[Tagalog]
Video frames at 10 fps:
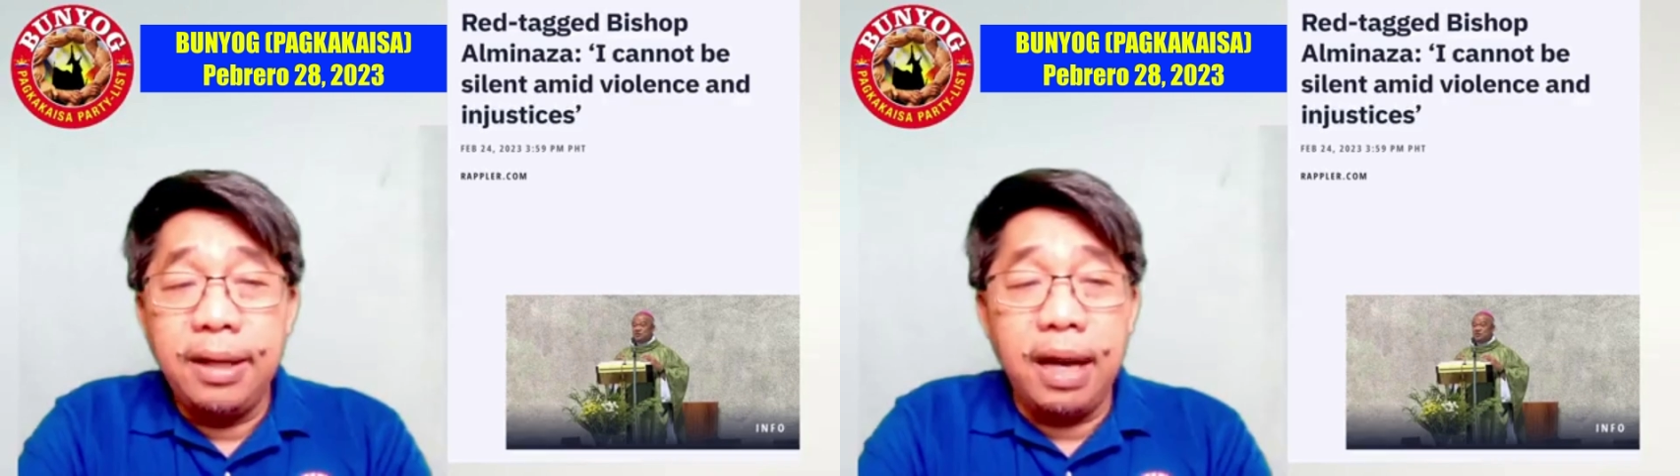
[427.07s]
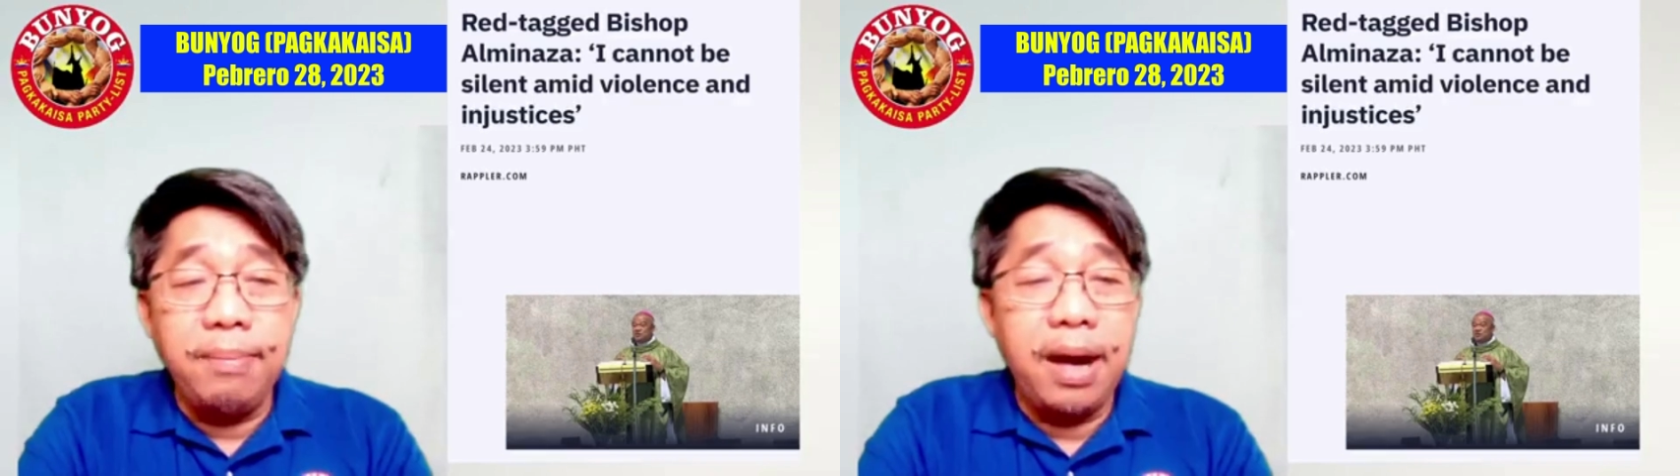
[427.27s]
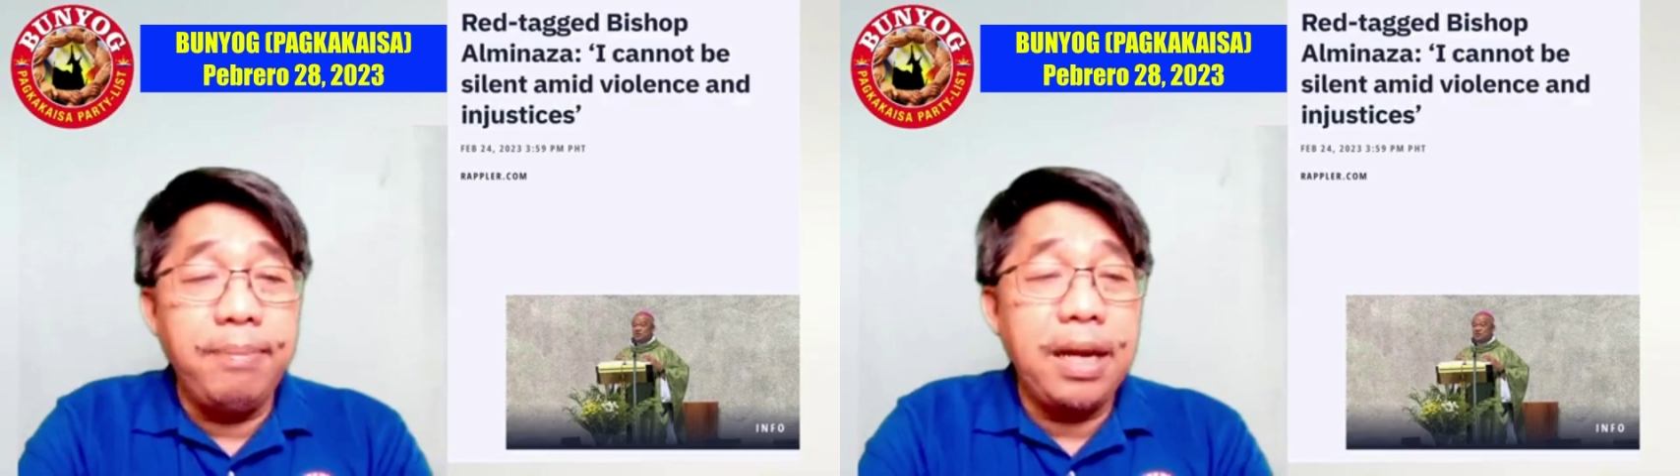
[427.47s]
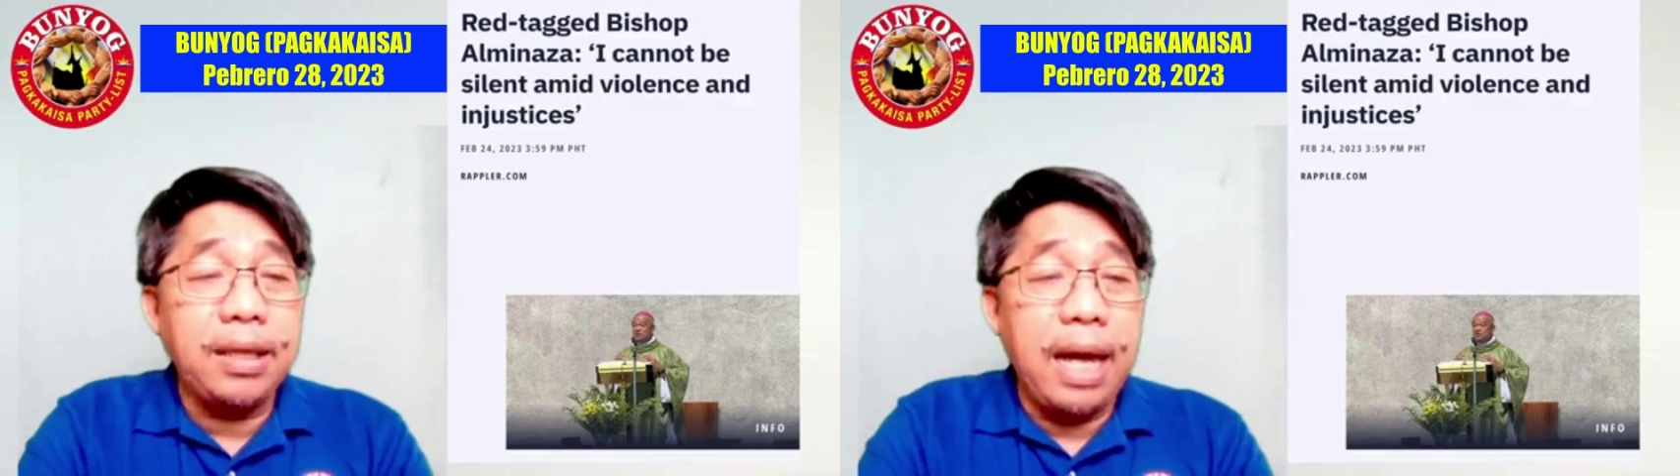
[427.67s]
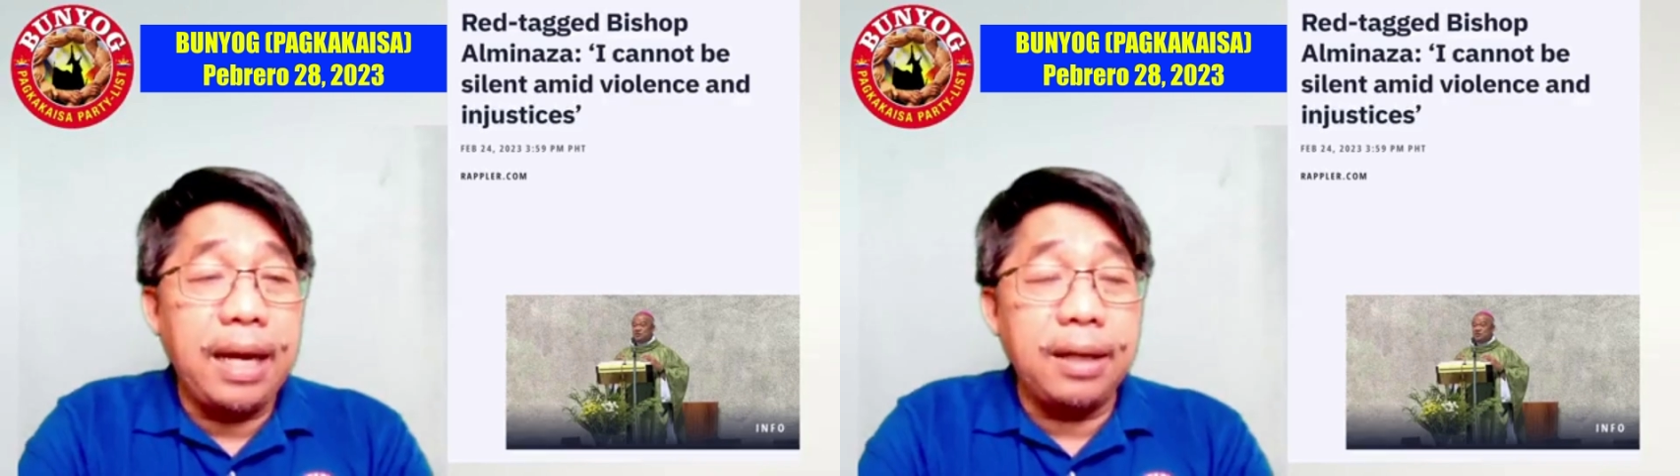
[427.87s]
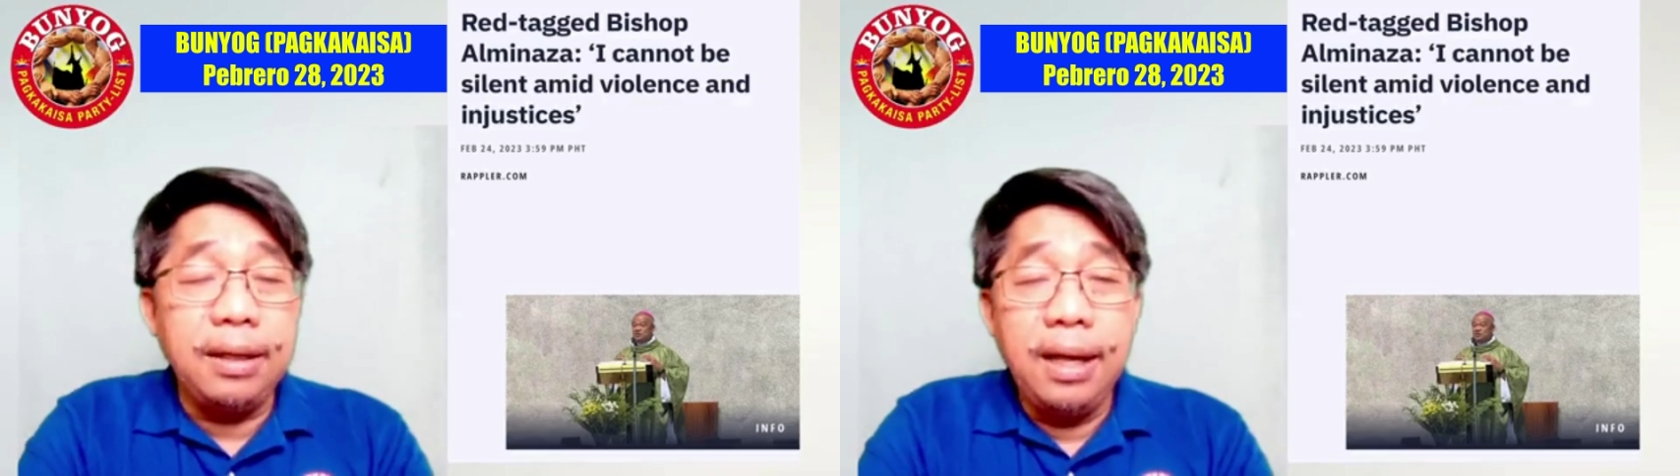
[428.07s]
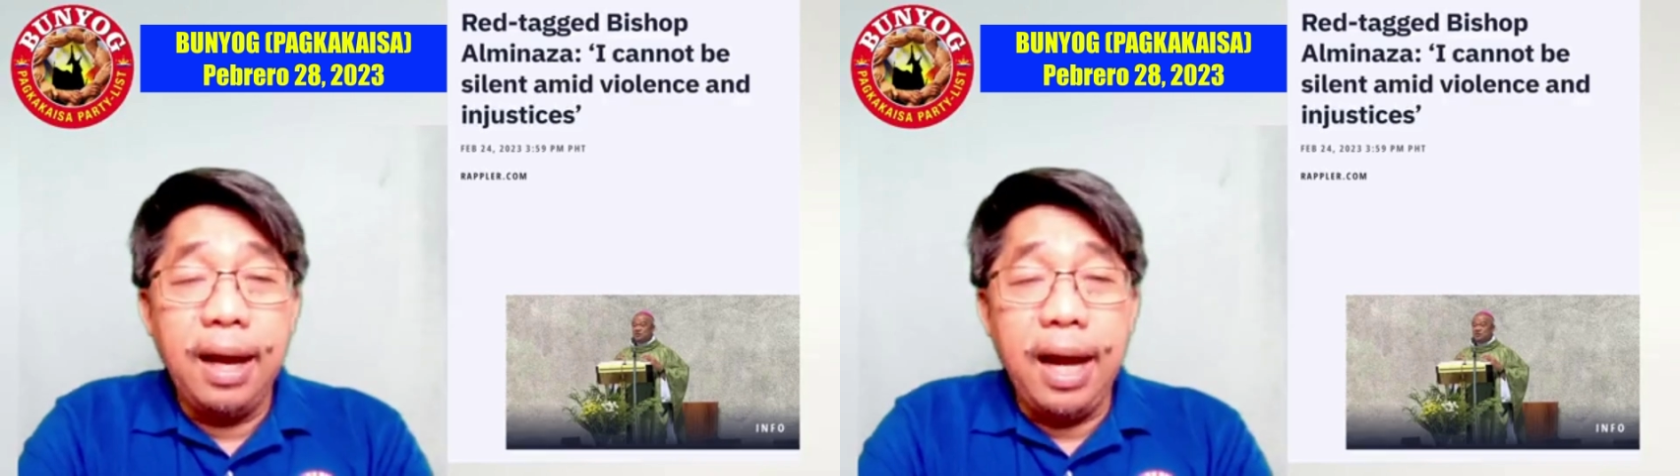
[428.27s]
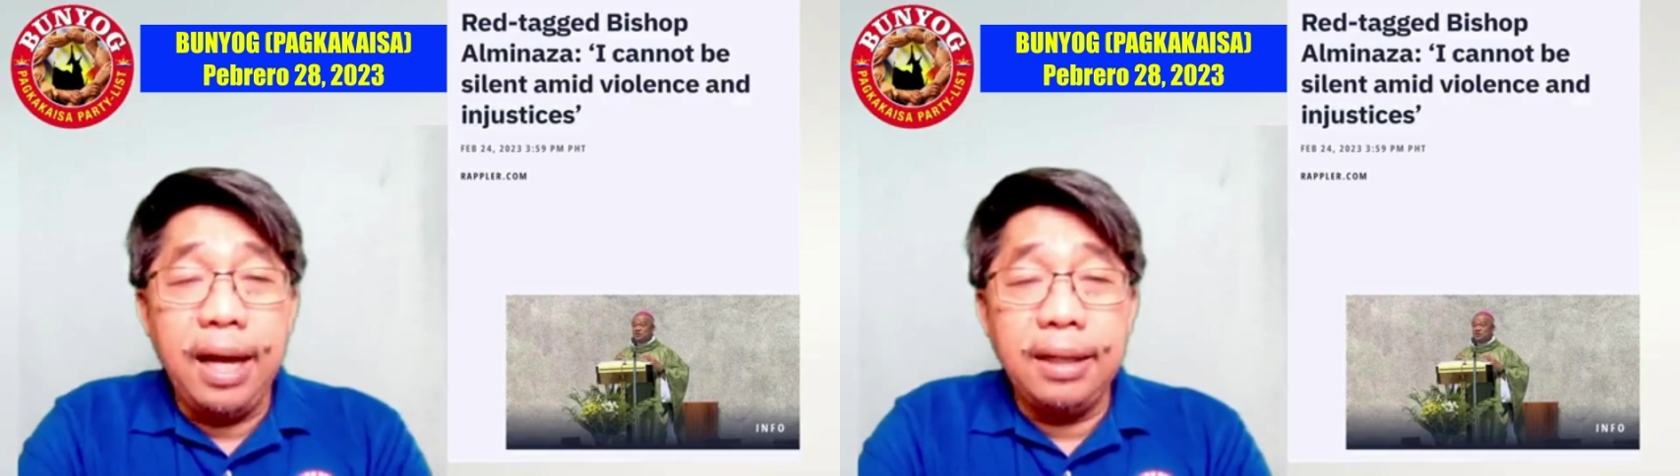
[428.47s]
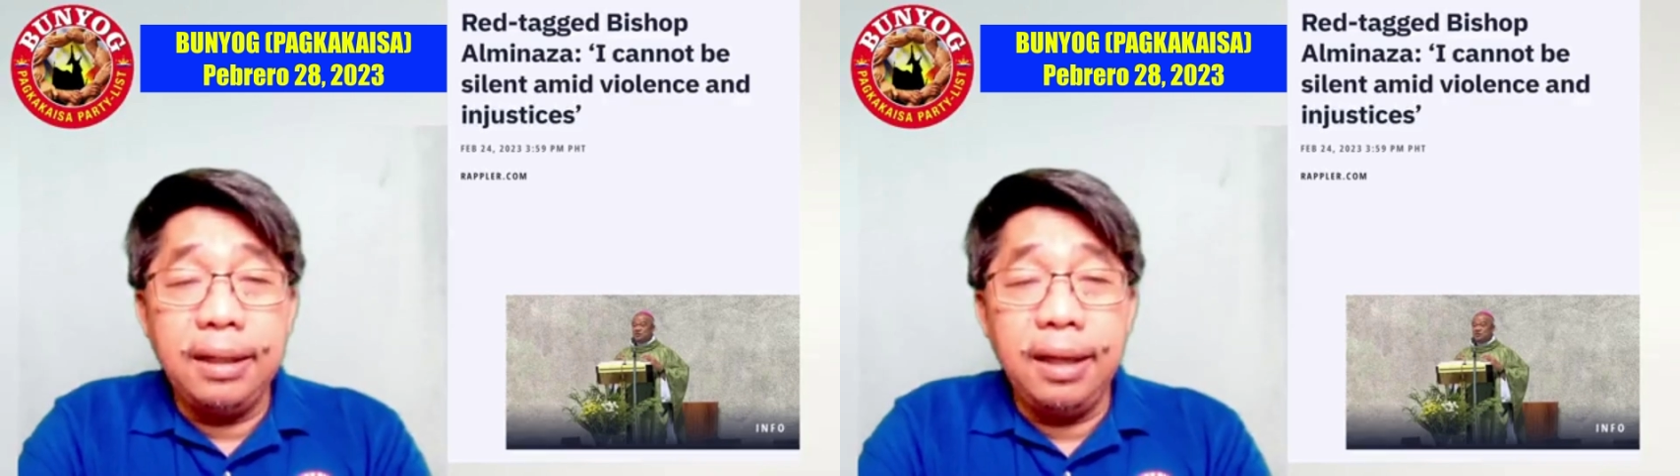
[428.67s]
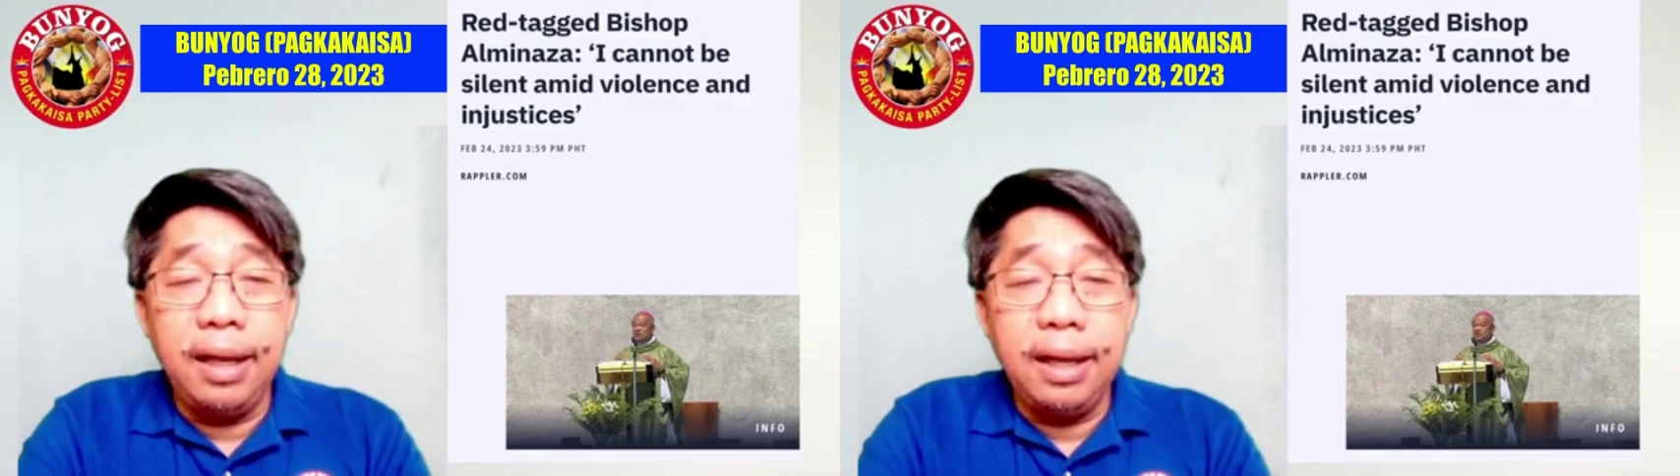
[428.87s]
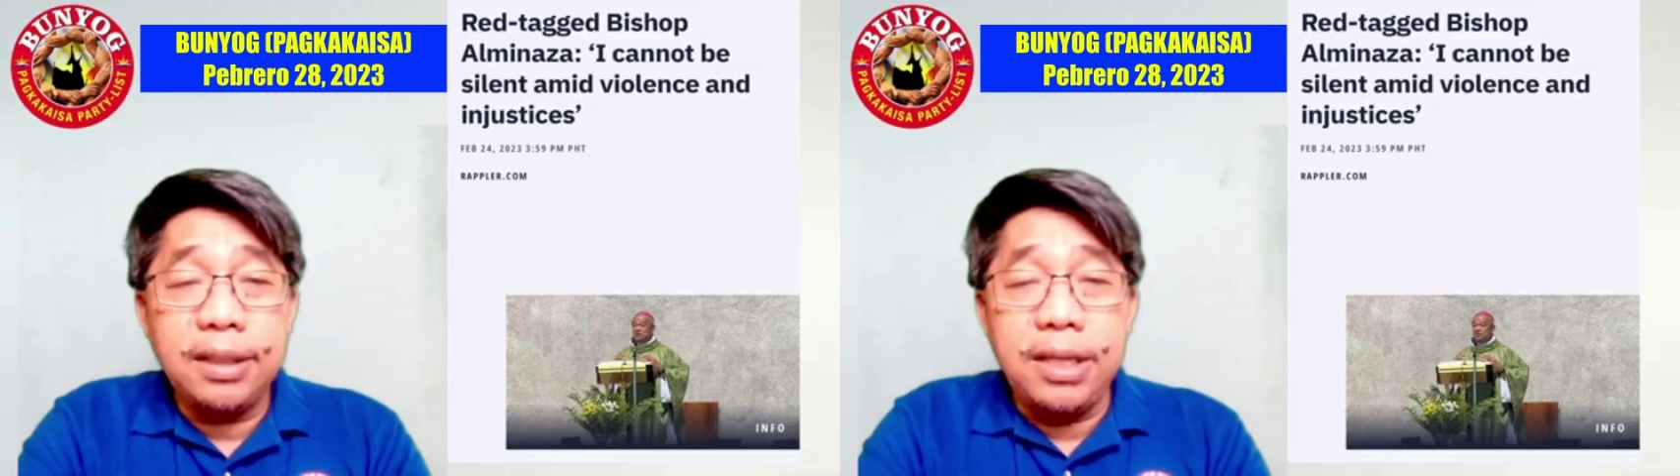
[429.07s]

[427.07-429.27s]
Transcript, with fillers: ng mga militar ang uh,